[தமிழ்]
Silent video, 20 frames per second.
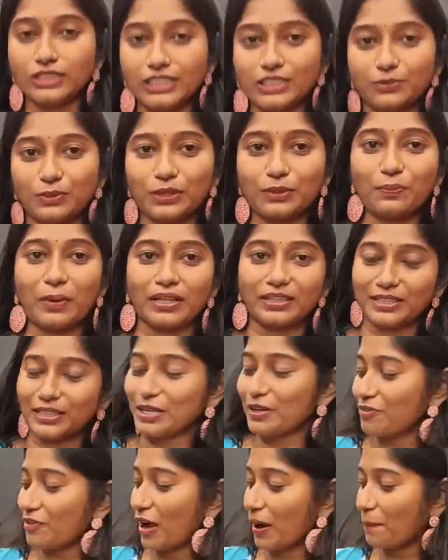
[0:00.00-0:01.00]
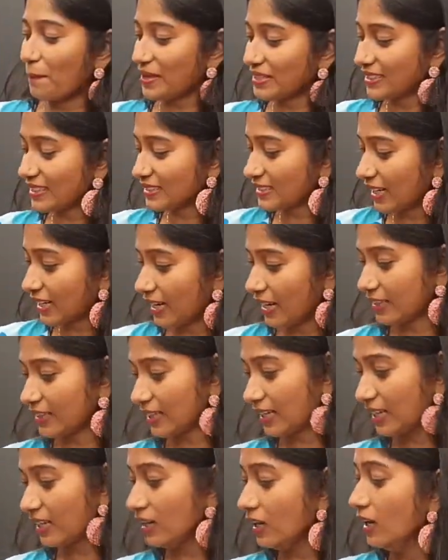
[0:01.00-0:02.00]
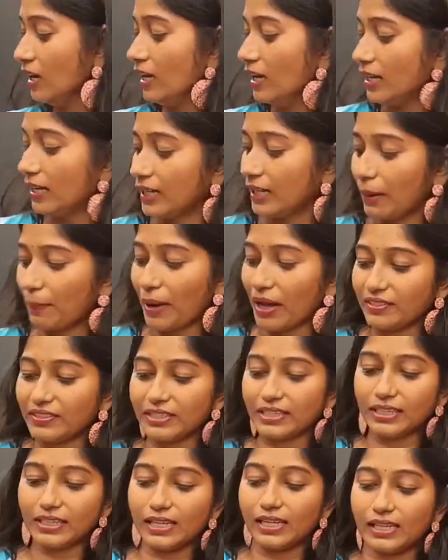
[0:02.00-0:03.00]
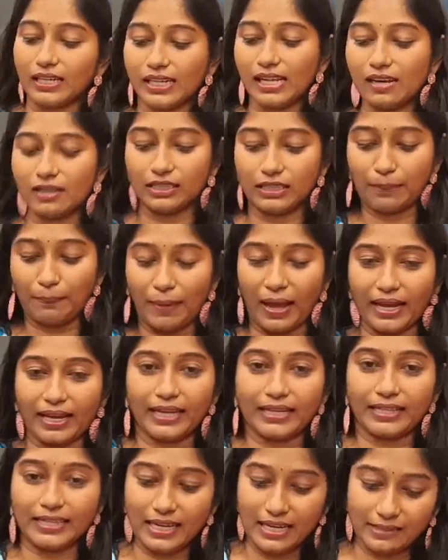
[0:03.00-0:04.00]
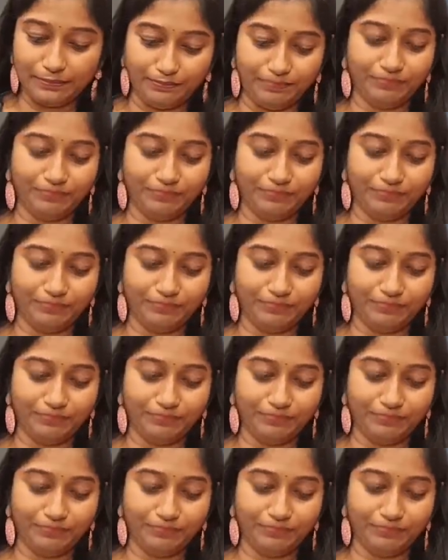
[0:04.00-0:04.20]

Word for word: செட்ஸ் வந்து பார்த்திங்கன்னா ஃபைவ் பீசஸ் கிடையாதுங்க நீங்கள் பார்த்துட்ருக்கீங்க இல்லையா அந்த பேக்கெட்டில்